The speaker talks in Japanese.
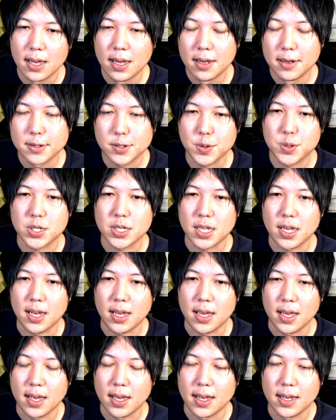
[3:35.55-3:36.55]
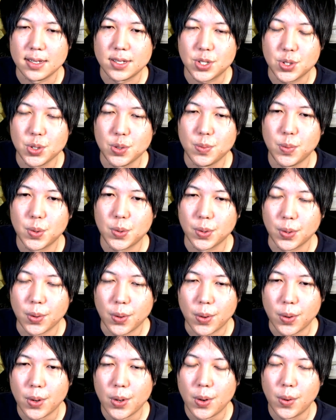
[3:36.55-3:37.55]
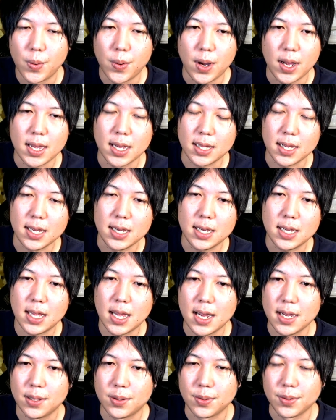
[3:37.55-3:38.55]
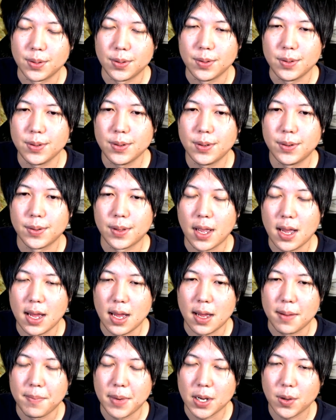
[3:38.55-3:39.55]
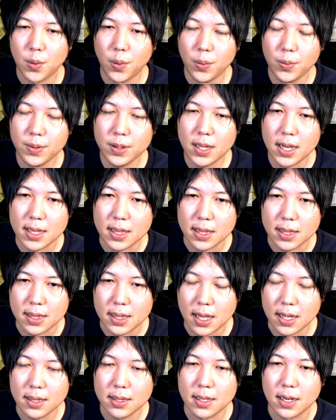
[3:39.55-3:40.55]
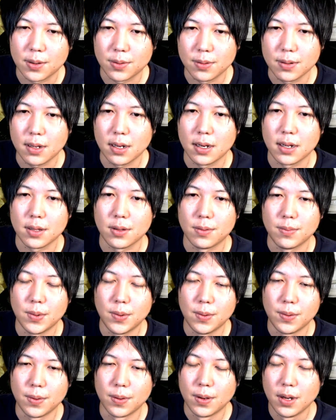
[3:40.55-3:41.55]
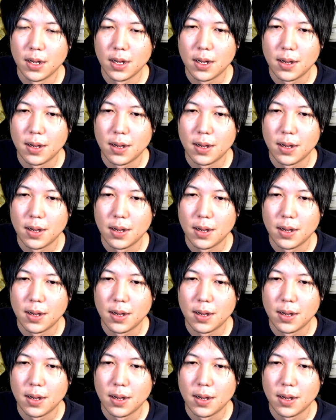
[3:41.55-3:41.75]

そして、えー、注目度を上げていきたいというような、まあ、魂胆なんだろうけれども、